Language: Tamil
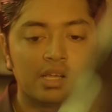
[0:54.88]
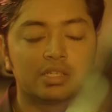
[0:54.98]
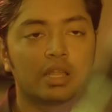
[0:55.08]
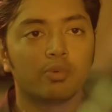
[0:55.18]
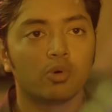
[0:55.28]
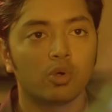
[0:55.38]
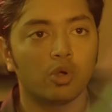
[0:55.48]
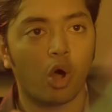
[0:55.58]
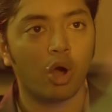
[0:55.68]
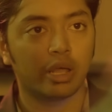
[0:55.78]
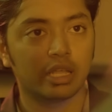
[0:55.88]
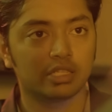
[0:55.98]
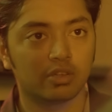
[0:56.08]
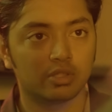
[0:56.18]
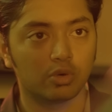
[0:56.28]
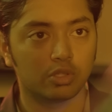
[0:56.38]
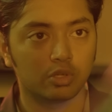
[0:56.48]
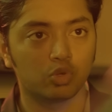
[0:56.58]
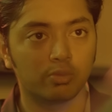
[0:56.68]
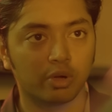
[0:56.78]
சார் இப்போது லாங் ரேஞ்சில் வந்து
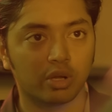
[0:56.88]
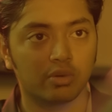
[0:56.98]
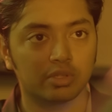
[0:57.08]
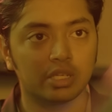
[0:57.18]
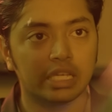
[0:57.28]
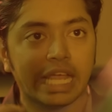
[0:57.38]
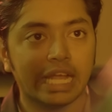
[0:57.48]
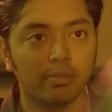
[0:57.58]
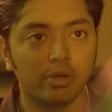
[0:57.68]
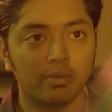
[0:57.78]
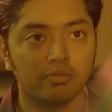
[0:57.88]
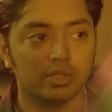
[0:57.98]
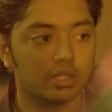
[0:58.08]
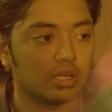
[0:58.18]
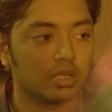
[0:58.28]
ஒருத்தன் ஷூட் பண்ணால் வந்து ஏடபிள்யூ வித்